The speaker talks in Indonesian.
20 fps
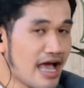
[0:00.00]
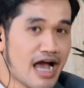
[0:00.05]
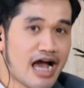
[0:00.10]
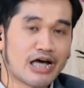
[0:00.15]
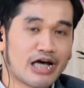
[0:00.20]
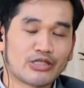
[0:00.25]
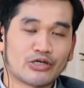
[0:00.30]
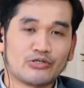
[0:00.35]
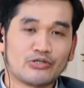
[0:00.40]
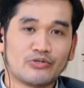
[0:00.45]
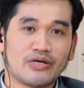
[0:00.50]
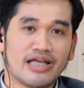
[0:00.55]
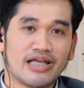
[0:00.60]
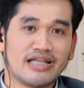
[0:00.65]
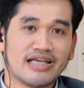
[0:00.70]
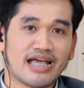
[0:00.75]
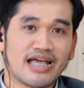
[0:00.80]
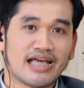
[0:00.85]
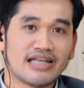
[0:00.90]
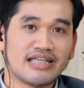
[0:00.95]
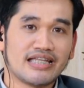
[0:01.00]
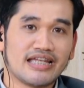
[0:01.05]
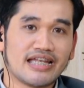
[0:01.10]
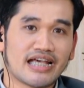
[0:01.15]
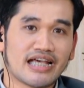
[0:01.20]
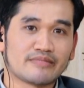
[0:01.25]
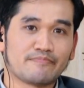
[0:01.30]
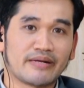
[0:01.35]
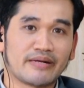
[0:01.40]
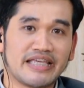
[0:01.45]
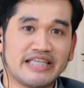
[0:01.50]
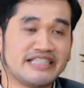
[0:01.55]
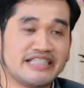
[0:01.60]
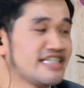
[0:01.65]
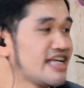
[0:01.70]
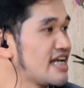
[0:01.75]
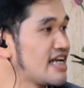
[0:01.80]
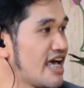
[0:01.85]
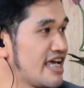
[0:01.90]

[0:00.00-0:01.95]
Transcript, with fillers: atau juga dengan dinas perizinan